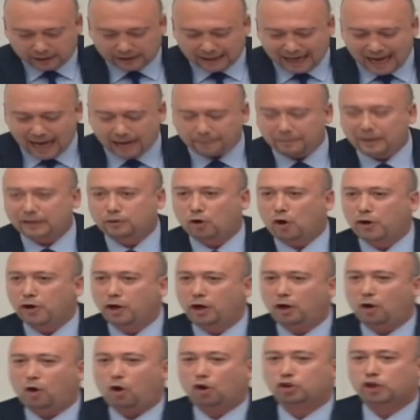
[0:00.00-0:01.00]
Diğer bir
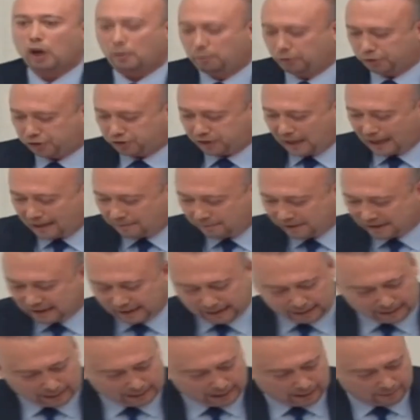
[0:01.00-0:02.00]
konu
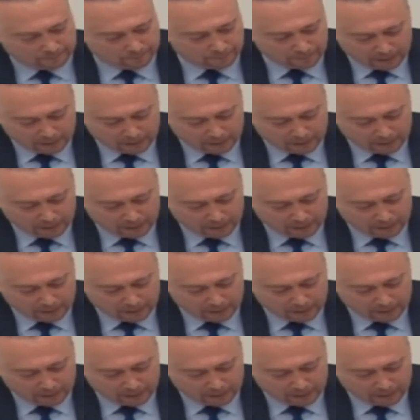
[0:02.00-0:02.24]
otobüsçülerimizle ilgili.